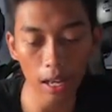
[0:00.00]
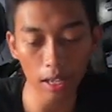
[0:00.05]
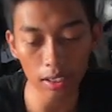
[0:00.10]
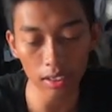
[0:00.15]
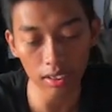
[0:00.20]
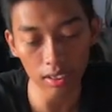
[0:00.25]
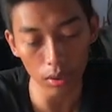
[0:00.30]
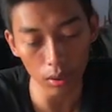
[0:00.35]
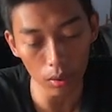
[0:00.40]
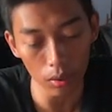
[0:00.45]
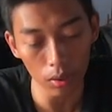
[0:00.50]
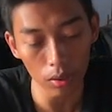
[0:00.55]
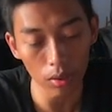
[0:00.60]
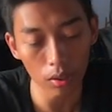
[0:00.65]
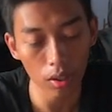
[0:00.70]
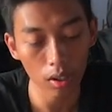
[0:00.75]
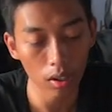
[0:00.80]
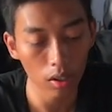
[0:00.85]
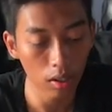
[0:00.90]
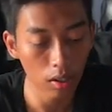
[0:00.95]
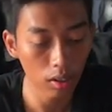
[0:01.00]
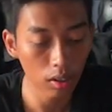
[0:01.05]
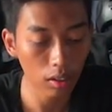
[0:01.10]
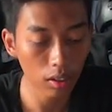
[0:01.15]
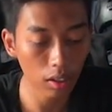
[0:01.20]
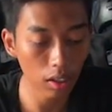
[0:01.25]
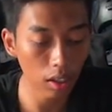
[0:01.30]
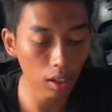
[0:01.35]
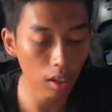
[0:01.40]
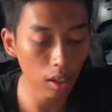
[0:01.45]
Arso
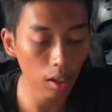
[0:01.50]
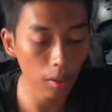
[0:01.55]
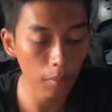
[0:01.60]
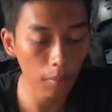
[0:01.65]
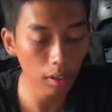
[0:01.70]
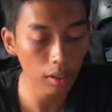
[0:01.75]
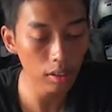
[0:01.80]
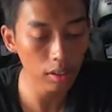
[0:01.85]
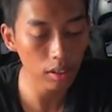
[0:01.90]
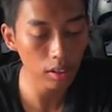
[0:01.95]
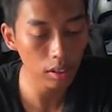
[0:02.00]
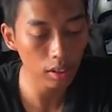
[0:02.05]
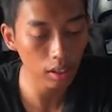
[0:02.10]
dengan alamat